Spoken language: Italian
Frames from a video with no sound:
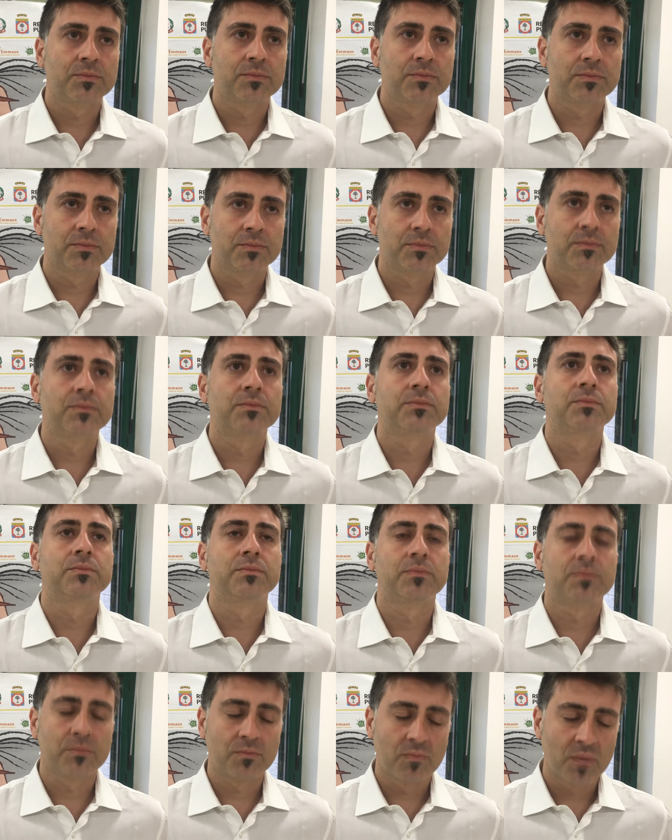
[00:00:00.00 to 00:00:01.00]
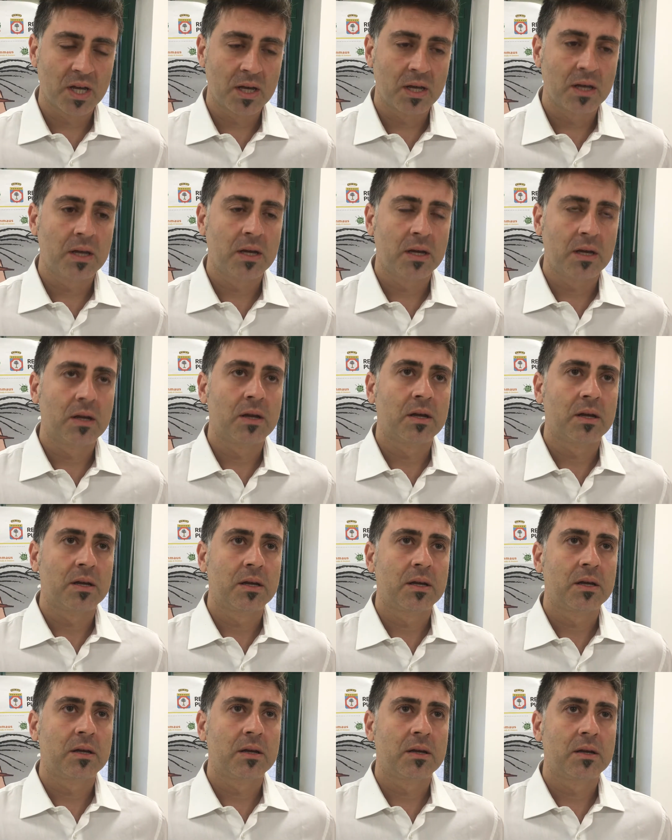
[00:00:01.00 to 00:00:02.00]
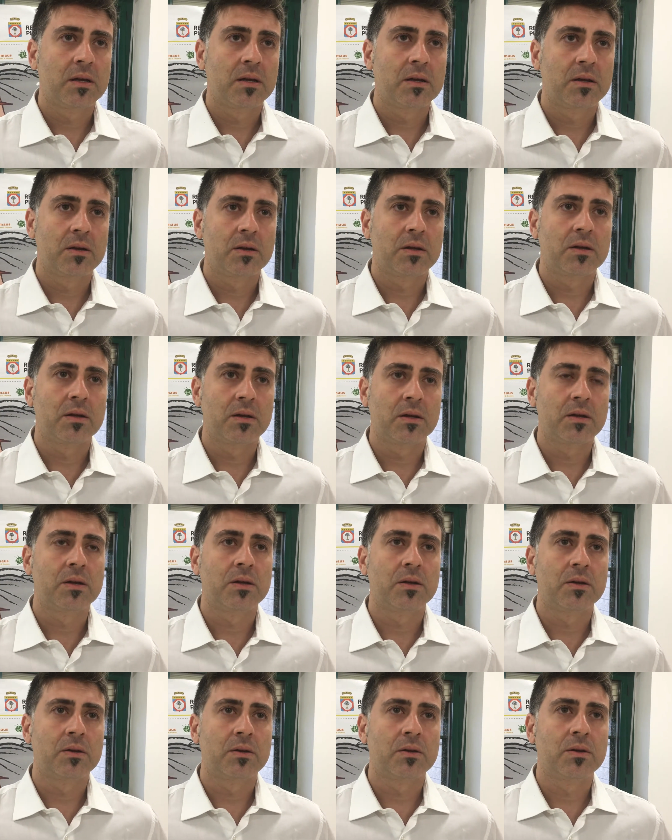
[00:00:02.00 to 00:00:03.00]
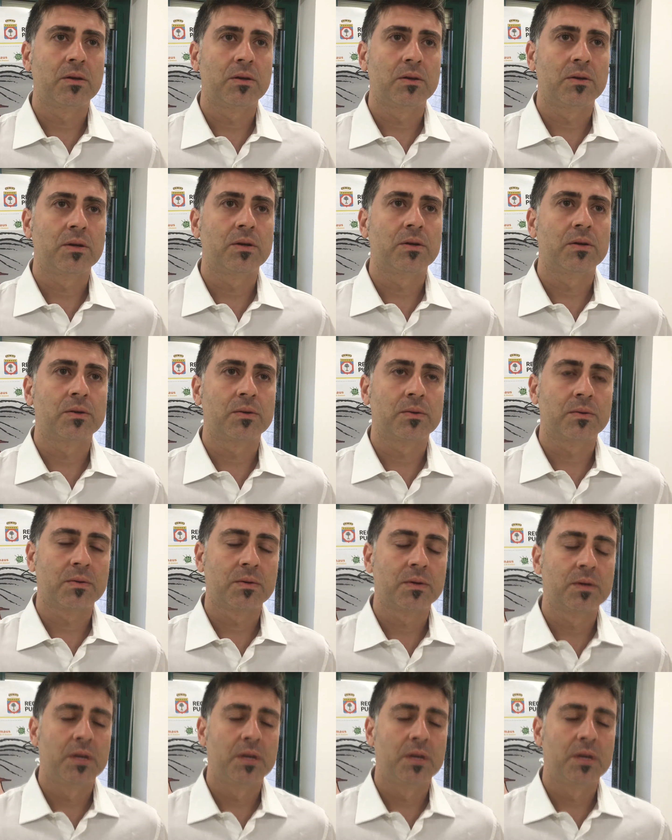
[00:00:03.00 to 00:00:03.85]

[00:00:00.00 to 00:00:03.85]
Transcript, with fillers: di coltivare erbe aromatiche e poi metterle sul mercato.